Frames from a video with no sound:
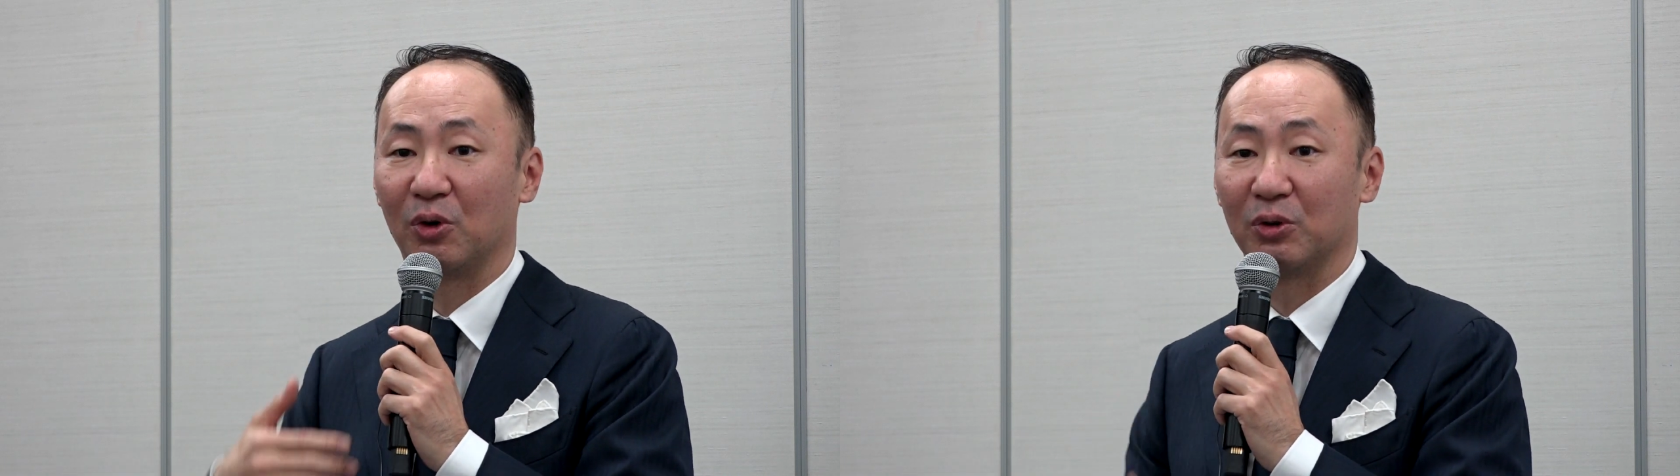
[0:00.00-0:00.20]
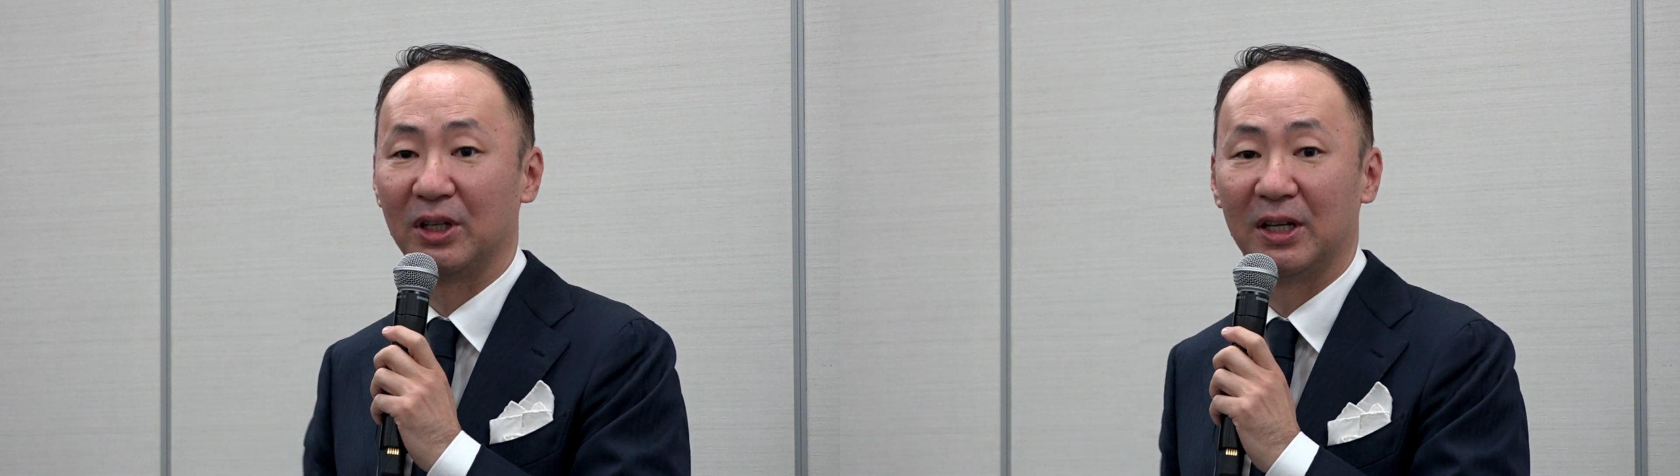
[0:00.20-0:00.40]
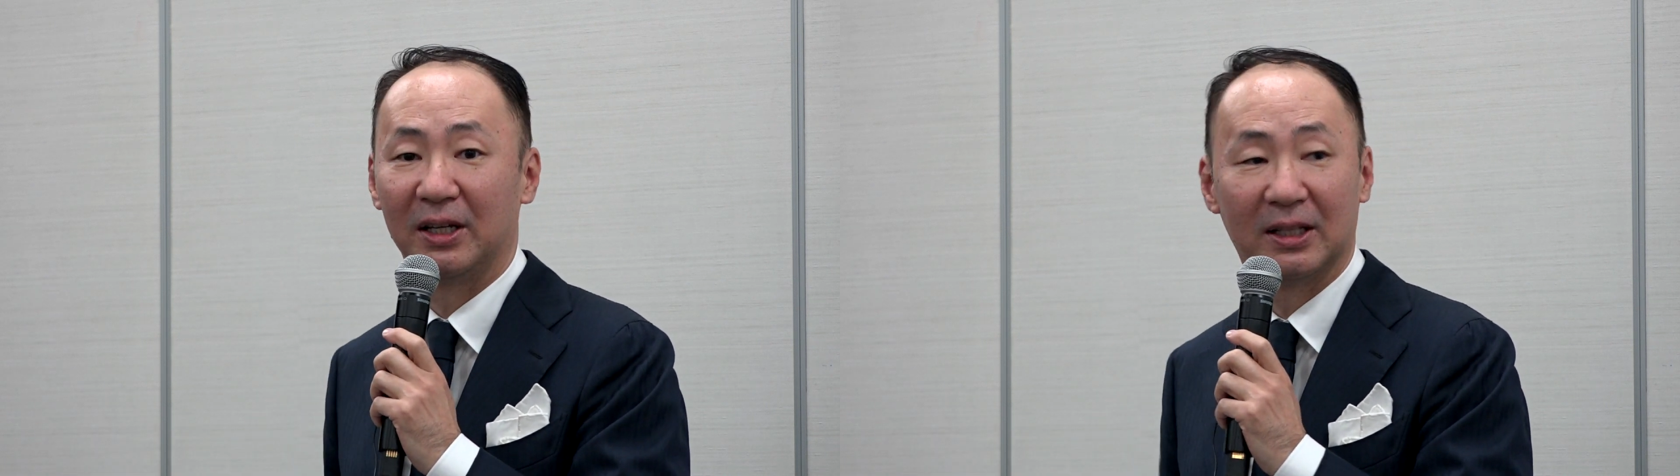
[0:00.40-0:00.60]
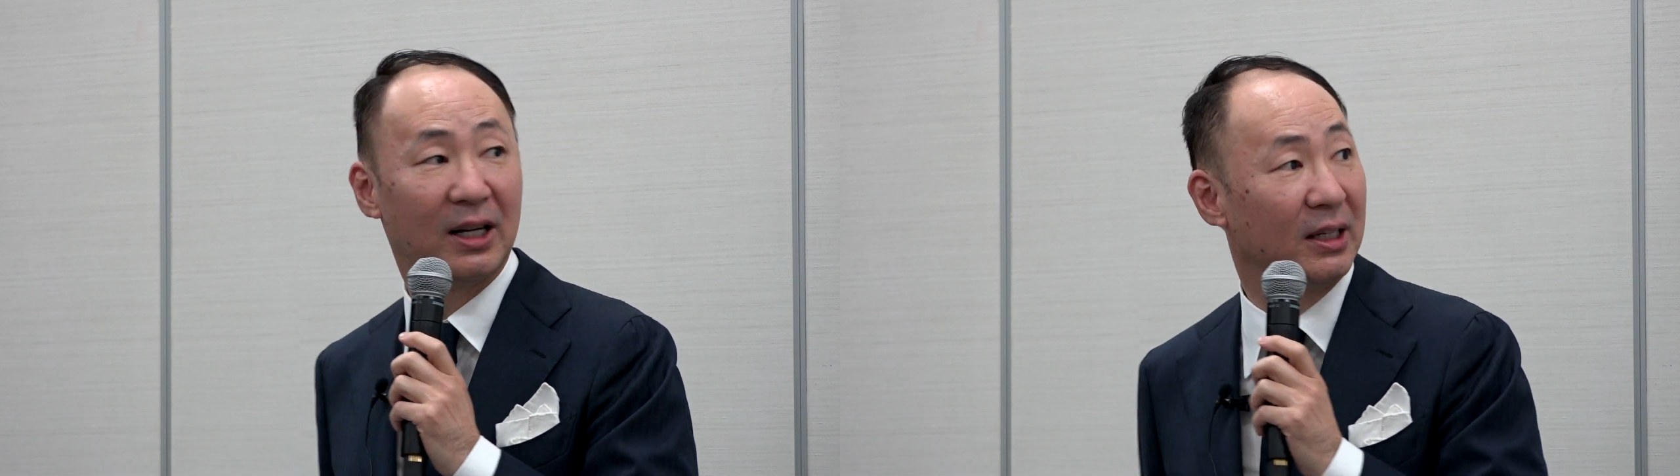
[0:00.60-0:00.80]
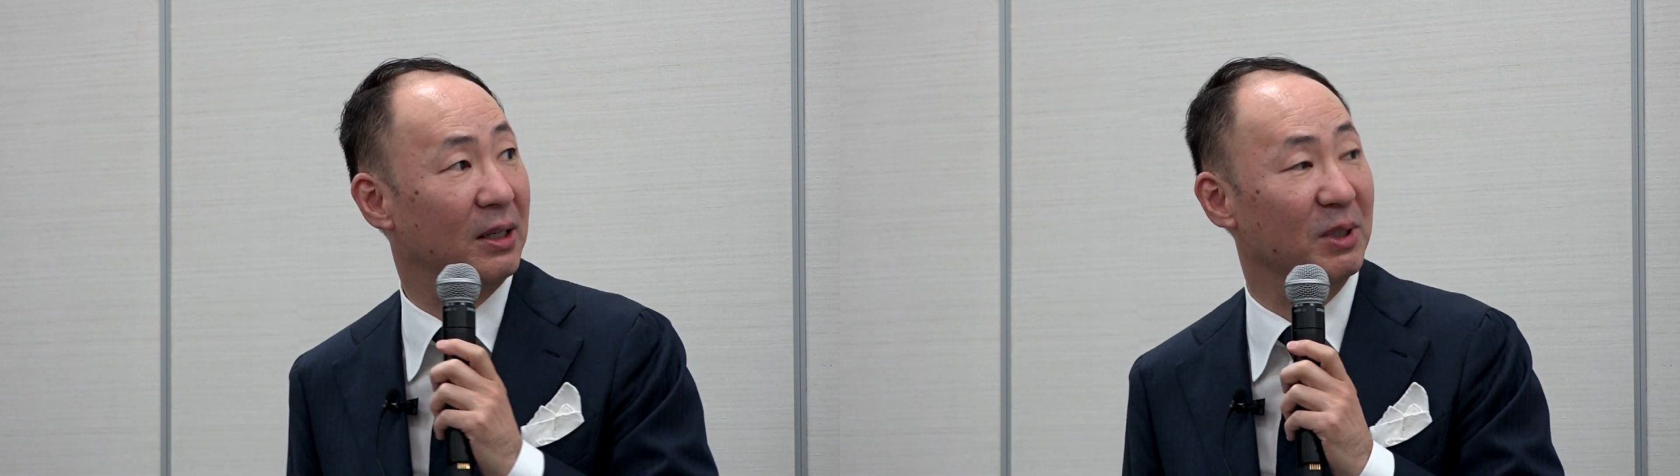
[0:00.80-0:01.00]
今日出ていた
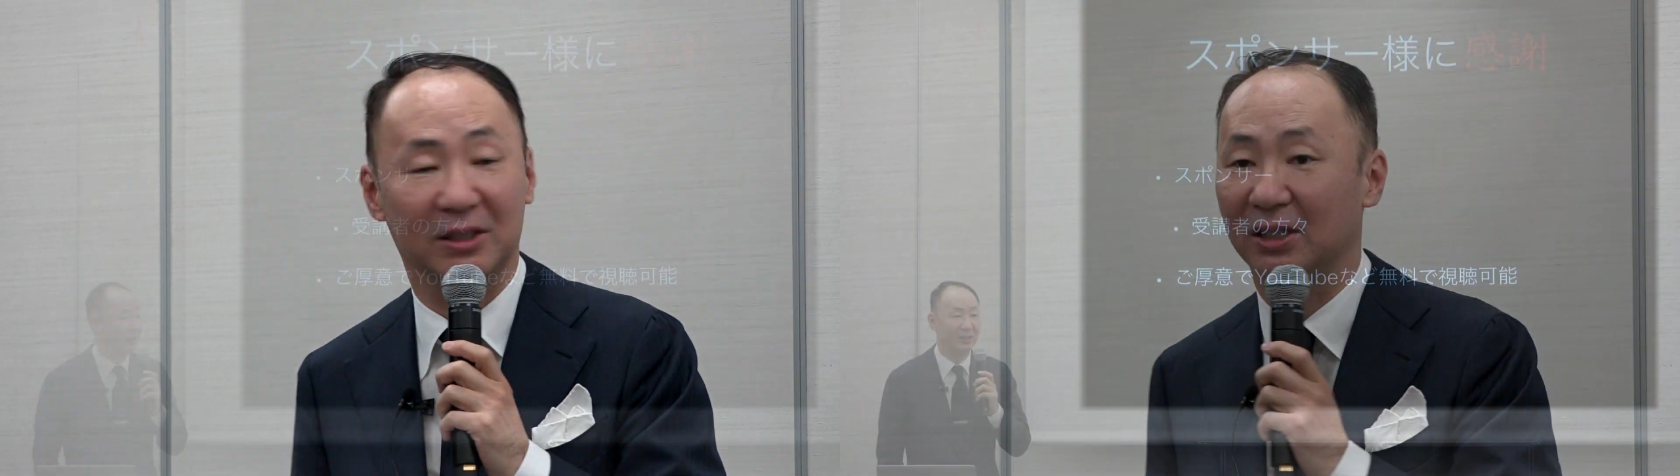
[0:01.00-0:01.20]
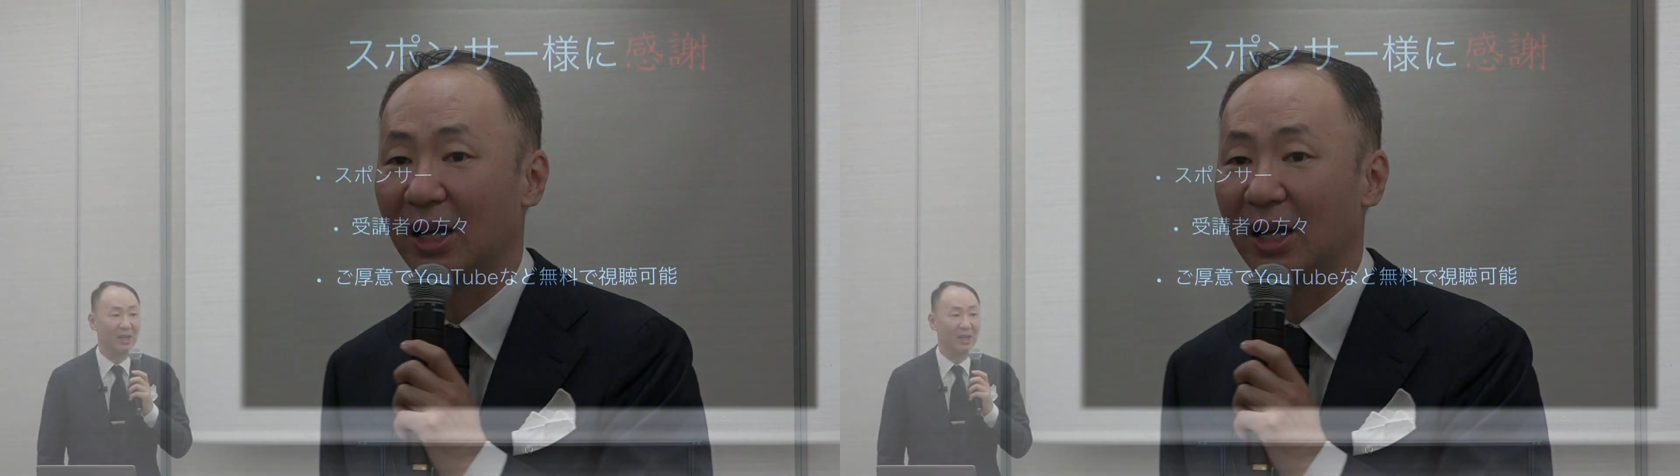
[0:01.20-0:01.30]
だいてますん